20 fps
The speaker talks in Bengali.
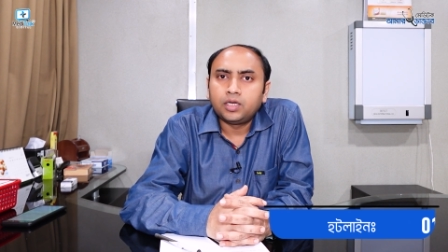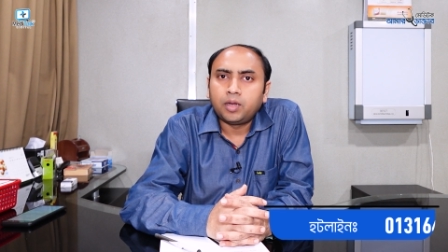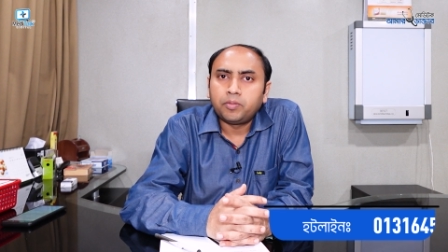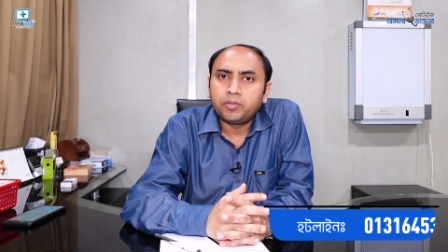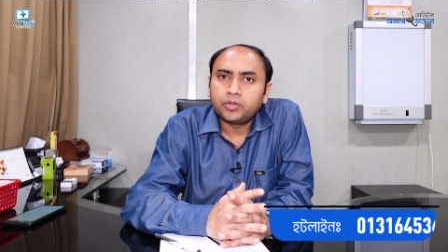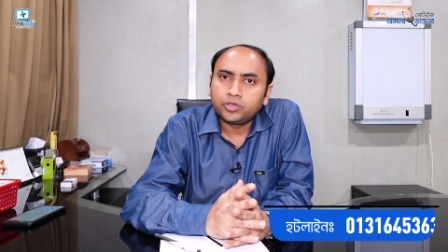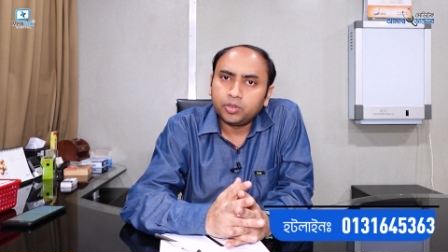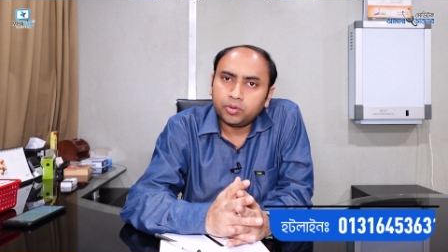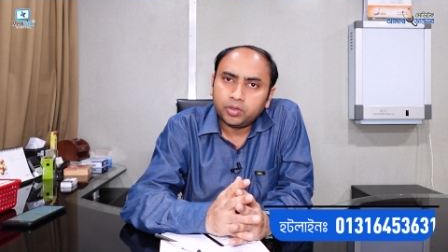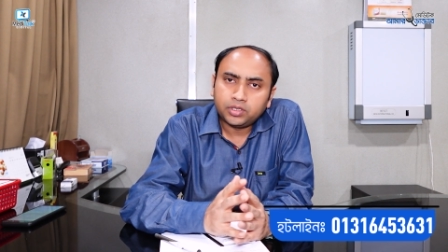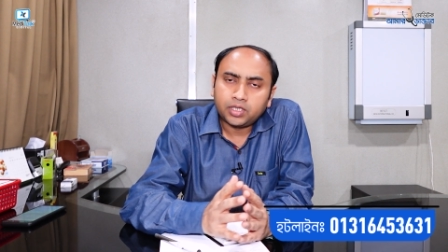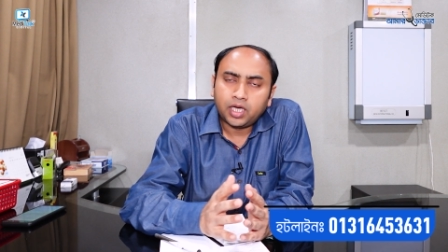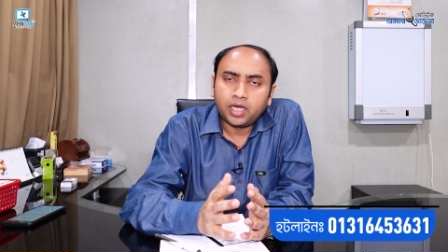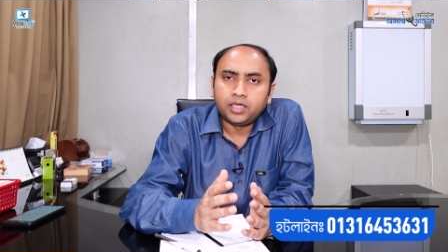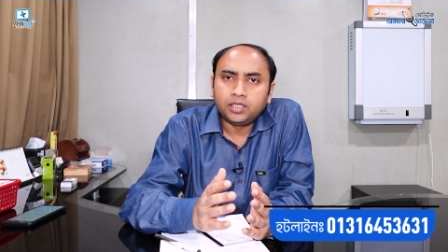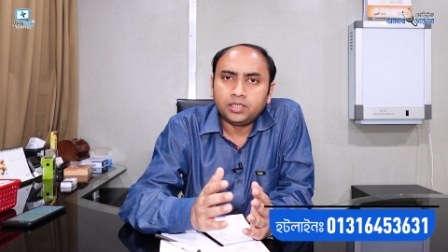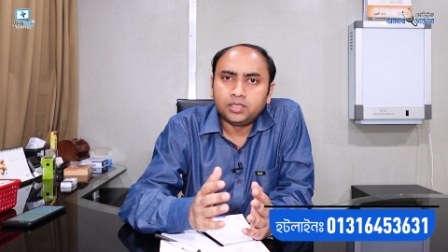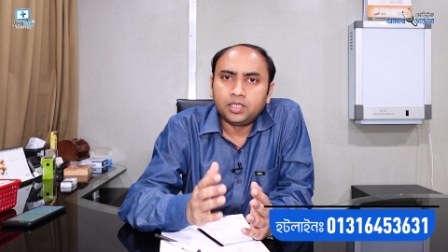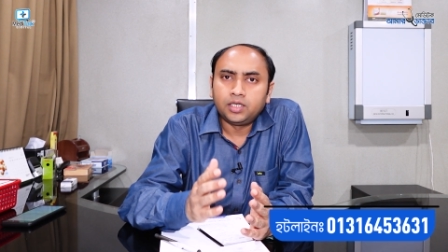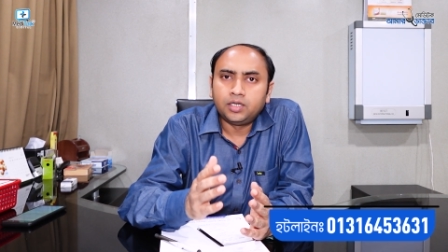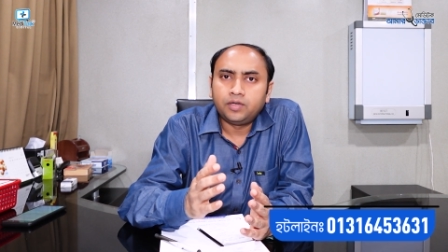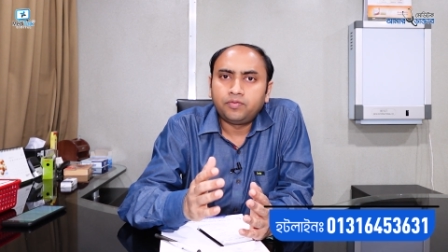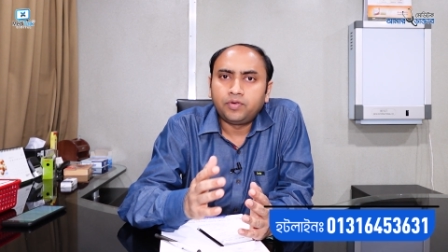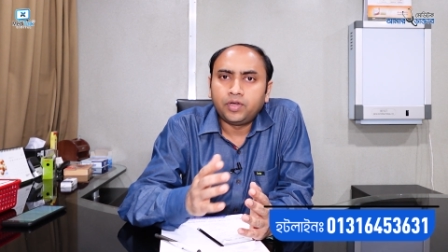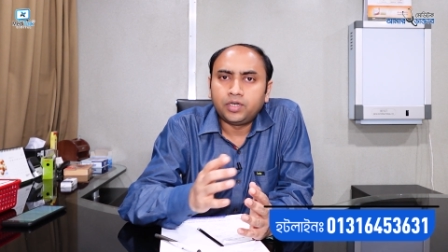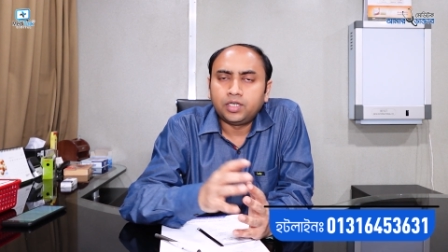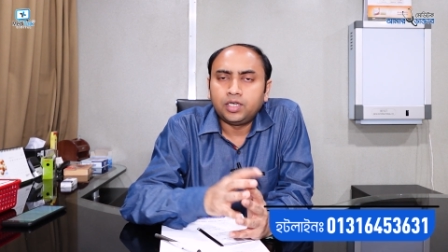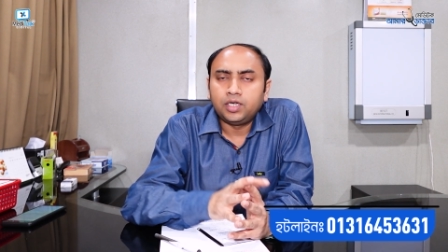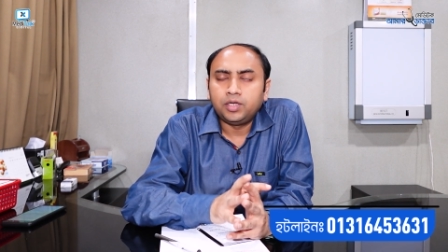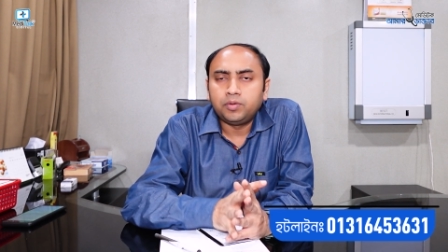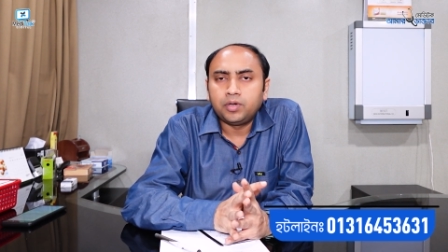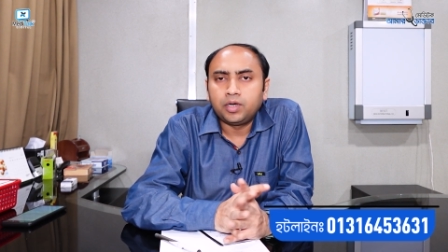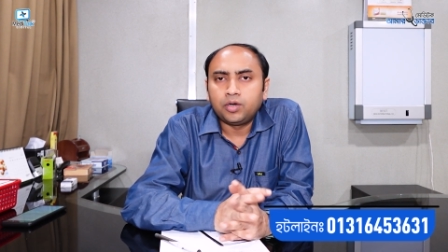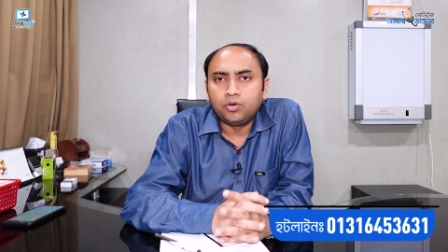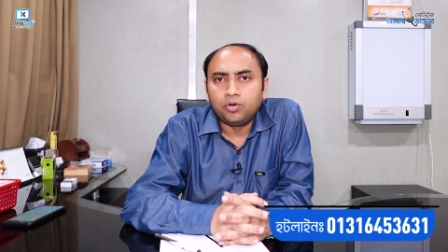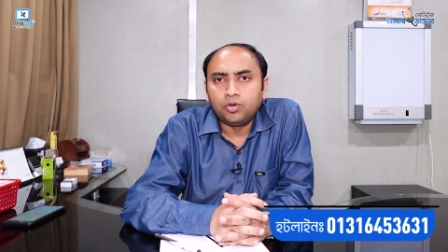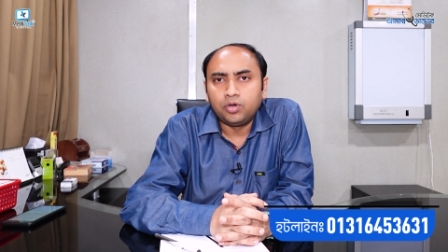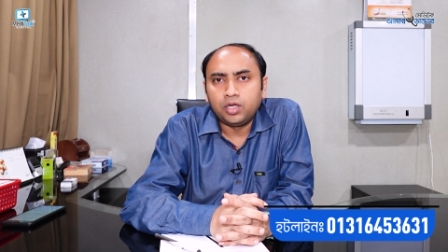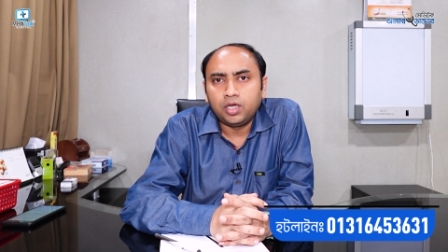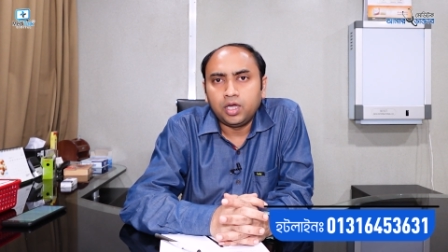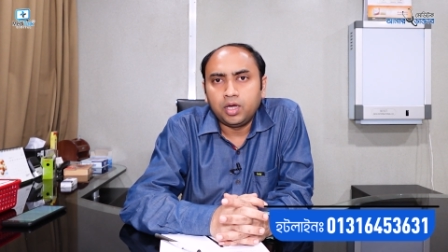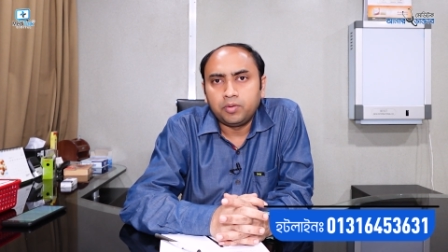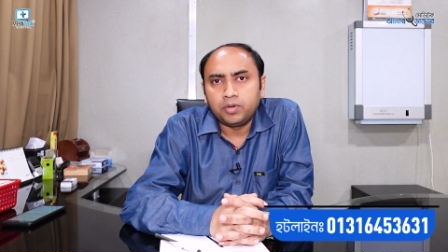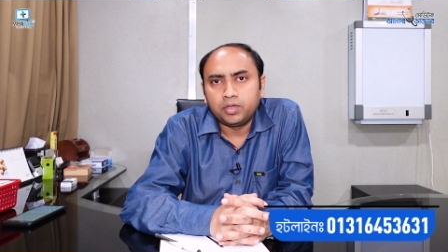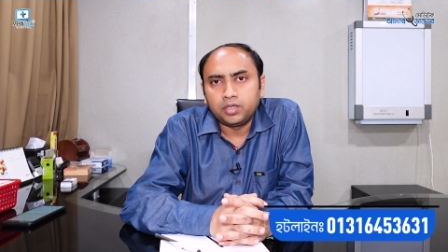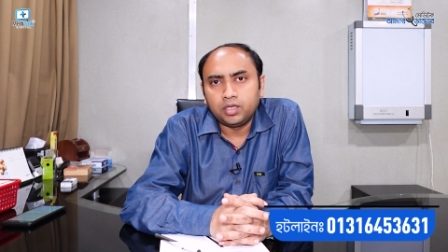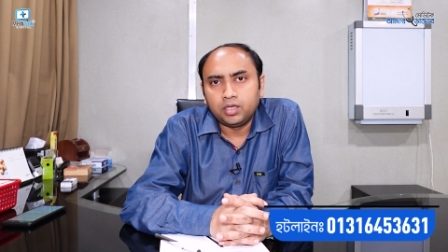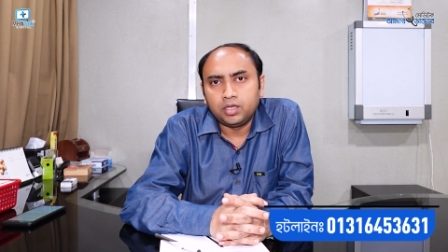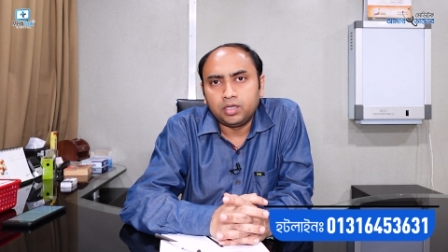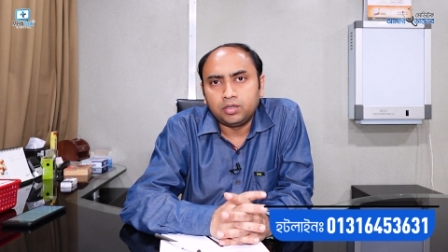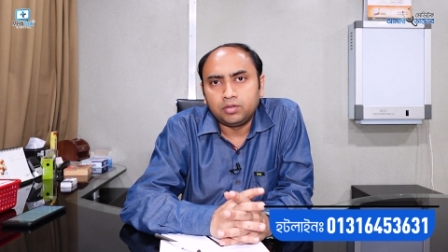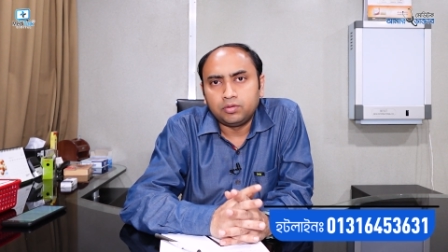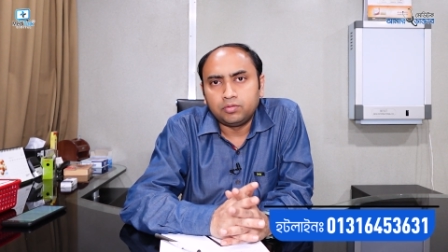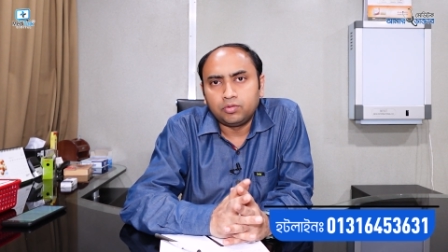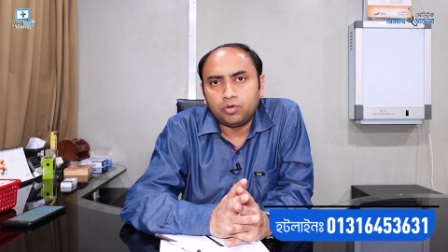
আমরা সবাই জানি যে ফ্যাটি লিভার হলে আমাদের